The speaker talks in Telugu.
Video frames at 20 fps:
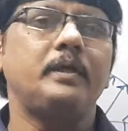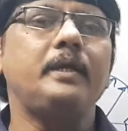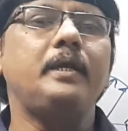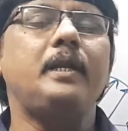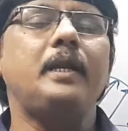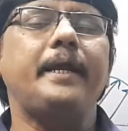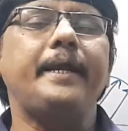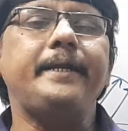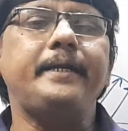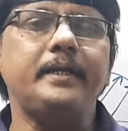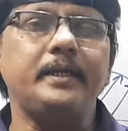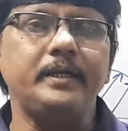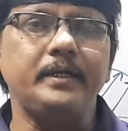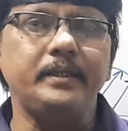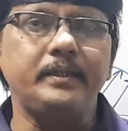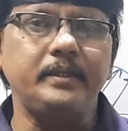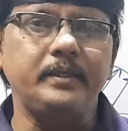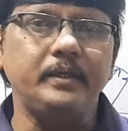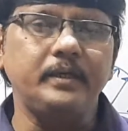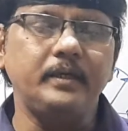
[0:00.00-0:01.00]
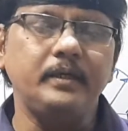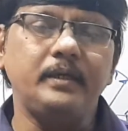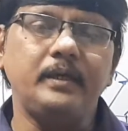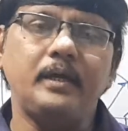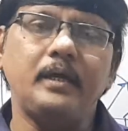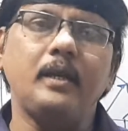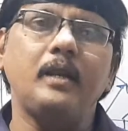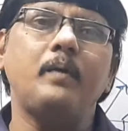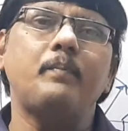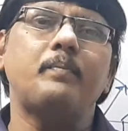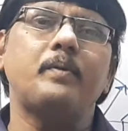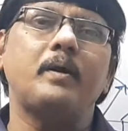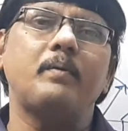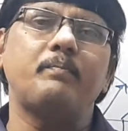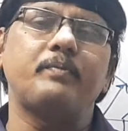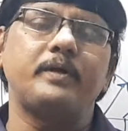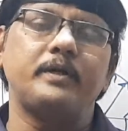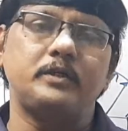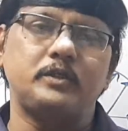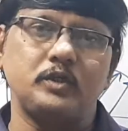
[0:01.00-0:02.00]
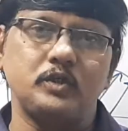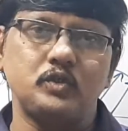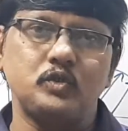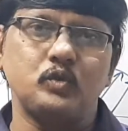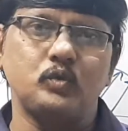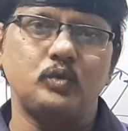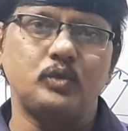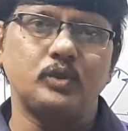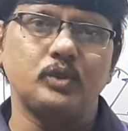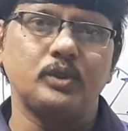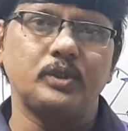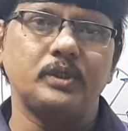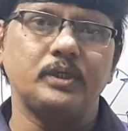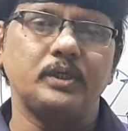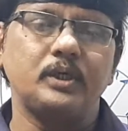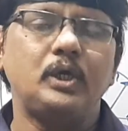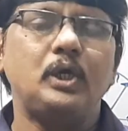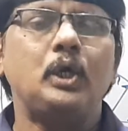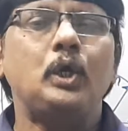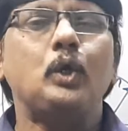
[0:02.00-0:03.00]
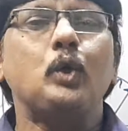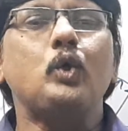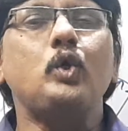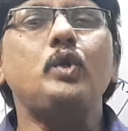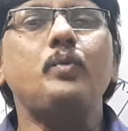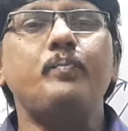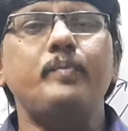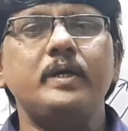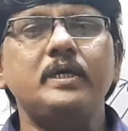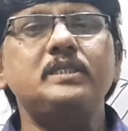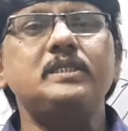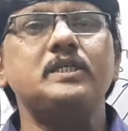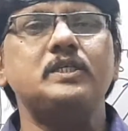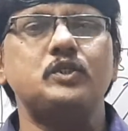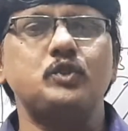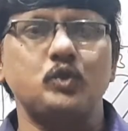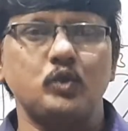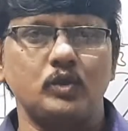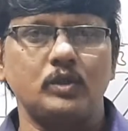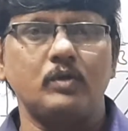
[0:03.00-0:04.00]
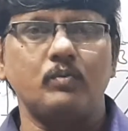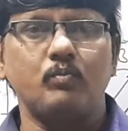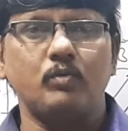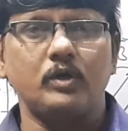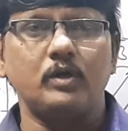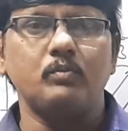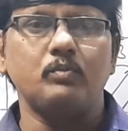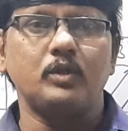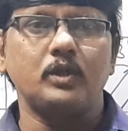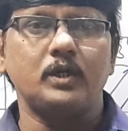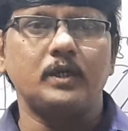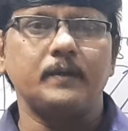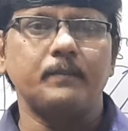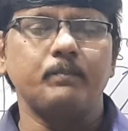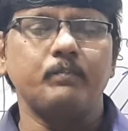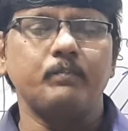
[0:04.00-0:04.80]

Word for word: ఈ లైట్ అనేది ఎలా ప్రాపగేట్ చేస్తూ ఉంటుంది కొన్ని బేసిక్స్ చూద్దాం మొట్టమొదట